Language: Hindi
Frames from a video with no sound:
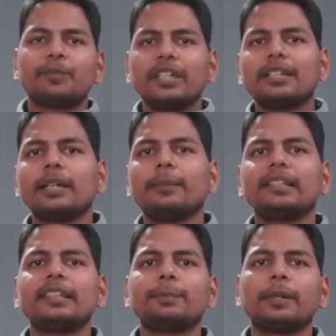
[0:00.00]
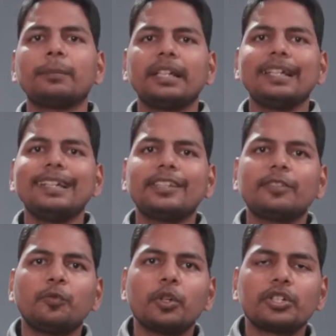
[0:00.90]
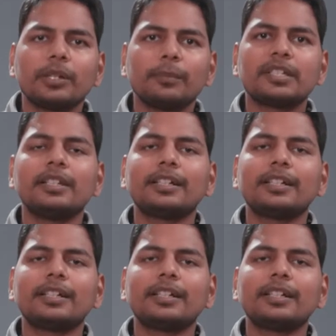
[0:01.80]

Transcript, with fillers: इनके बेसिस पर मैंने इस वॉशिंग मशीन